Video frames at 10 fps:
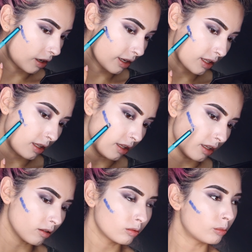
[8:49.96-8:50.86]

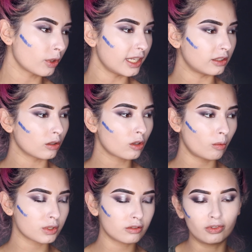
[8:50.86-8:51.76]
aquí un poquito
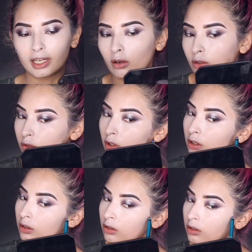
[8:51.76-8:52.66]
como si fuera
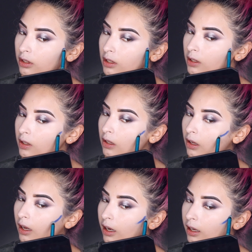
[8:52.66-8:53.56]
contorno y
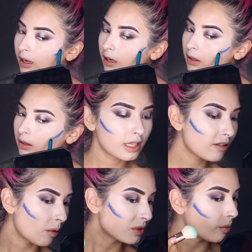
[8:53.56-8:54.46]
acá.
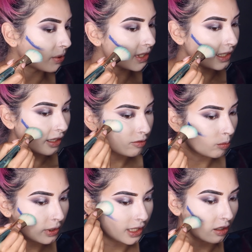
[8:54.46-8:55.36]
Y vamos a empezar a
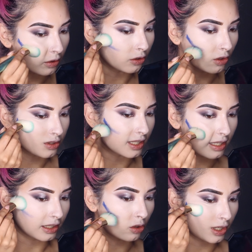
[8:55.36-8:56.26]
difuminarlo entonces a